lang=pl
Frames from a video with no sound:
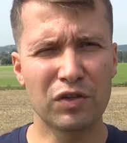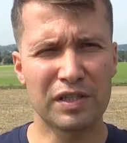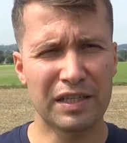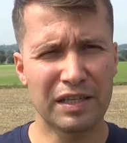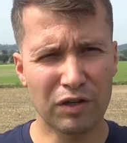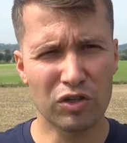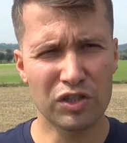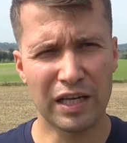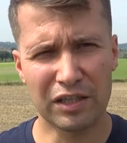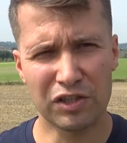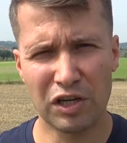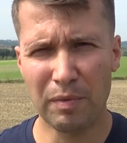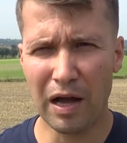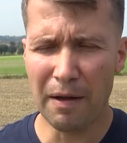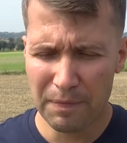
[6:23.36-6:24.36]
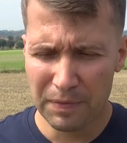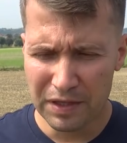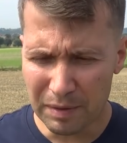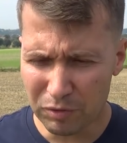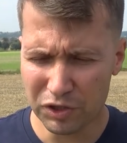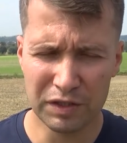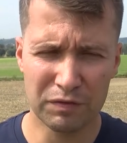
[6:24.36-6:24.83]
związek nie wychodzi tak jak trzeba,
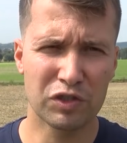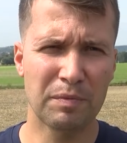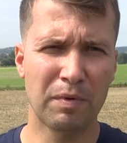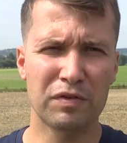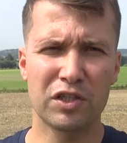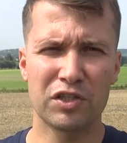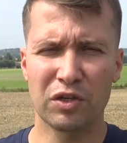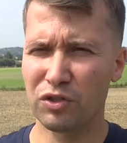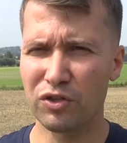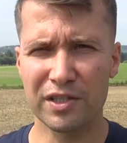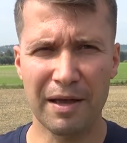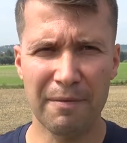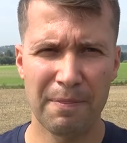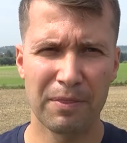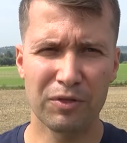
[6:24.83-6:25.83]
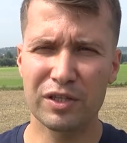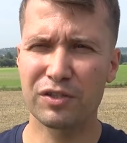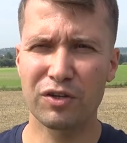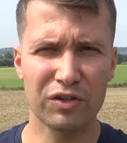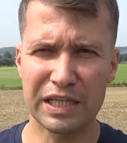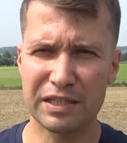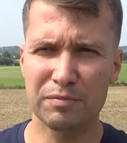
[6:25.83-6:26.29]
nie musi dziewczynie powiedzieć, ja odchodzę. To jest
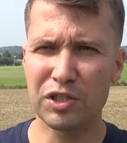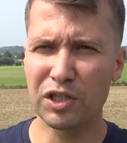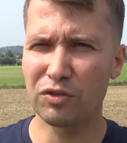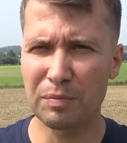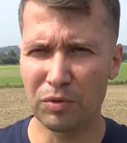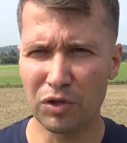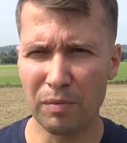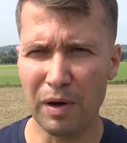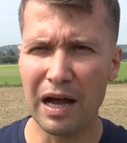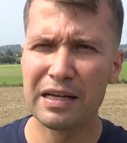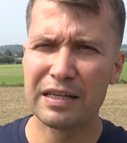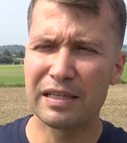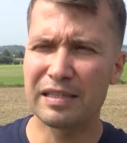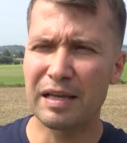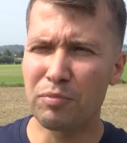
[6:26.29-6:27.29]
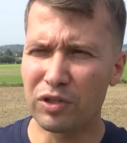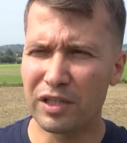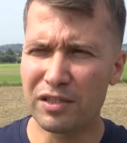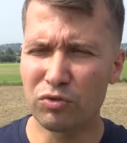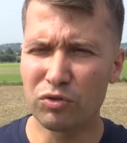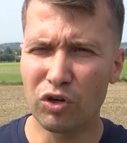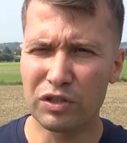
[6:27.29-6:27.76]
koniec. Mi się to nie podoba.
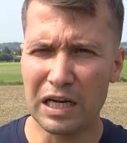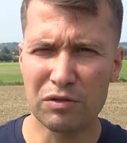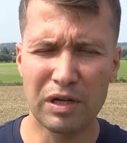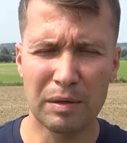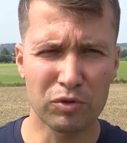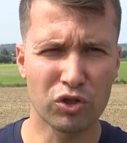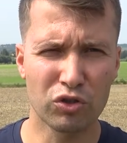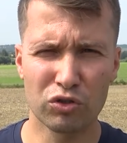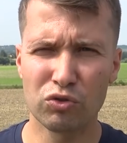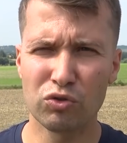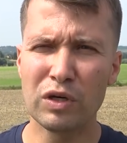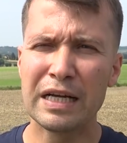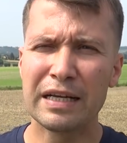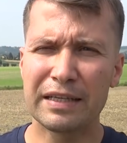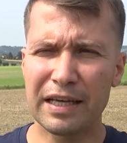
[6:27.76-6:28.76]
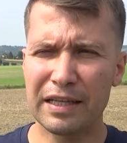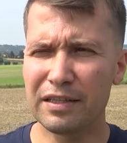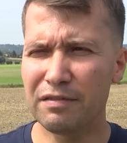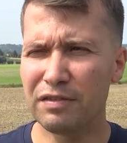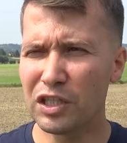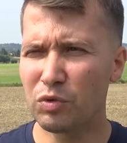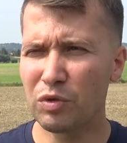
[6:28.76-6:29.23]
Zaprotestuj od razu na początku,
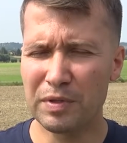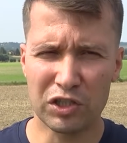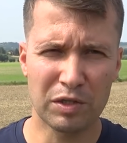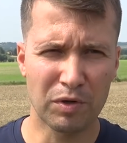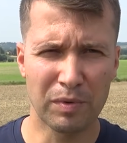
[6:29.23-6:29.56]
kiedy wynikły pierwsze